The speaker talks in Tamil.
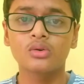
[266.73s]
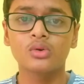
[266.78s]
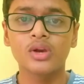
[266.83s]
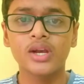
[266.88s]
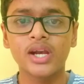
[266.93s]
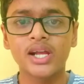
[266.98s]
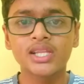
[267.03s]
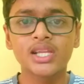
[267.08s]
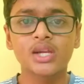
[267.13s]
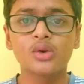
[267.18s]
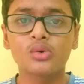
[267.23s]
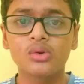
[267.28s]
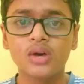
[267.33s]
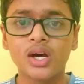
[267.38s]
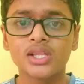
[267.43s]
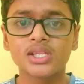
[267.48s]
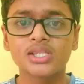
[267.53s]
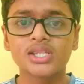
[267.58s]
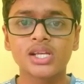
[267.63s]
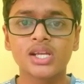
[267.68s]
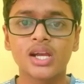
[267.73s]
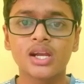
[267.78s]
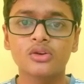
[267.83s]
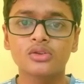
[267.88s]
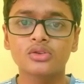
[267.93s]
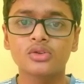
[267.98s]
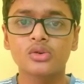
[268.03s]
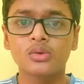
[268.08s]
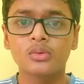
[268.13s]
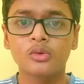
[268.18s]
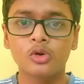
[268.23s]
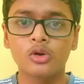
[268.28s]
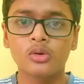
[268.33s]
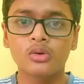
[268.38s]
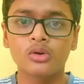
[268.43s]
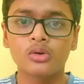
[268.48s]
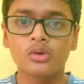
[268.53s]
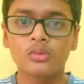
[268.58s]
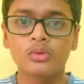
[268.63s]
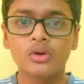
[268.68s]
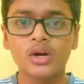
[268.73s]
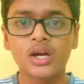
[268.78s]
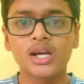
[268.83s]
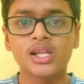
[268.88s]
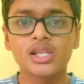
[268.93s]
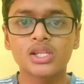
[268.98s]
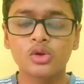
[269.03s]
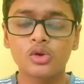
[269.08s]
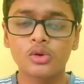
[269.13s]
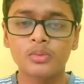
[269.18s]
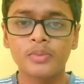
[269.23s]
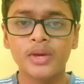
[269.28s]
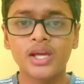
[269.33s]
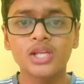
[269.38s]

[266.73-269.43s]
ஒரு நேரத்தில் உட்காந்துட்டு என்னால் வந்து ஒரு ஒரு புக் எடுத்துட்டு ஒரு